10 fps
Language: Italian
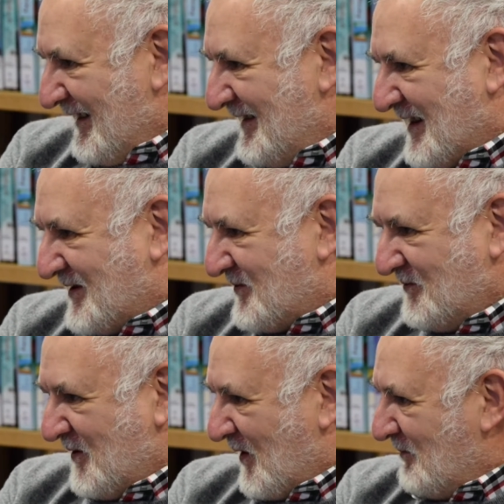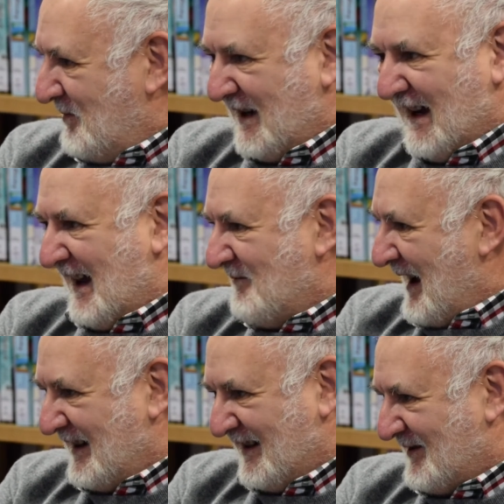Nessuno obbliga la
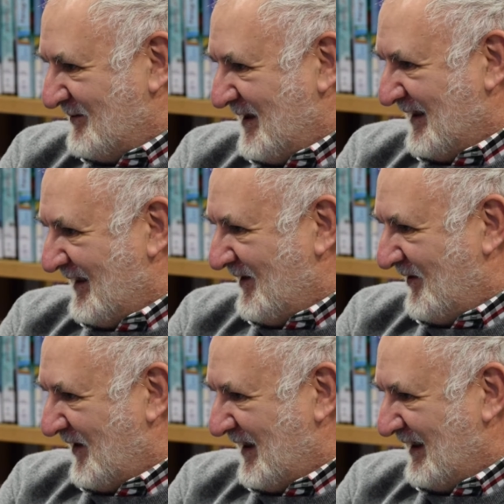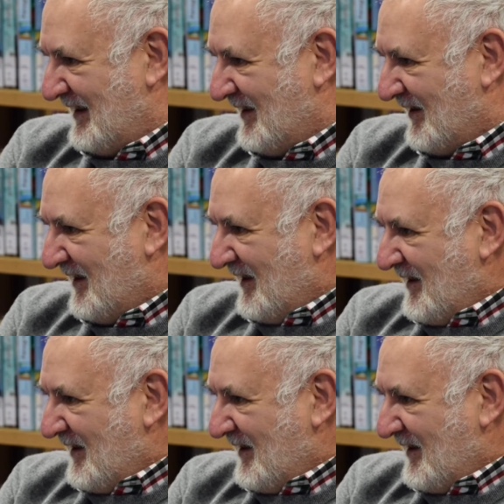madre a curire il figlio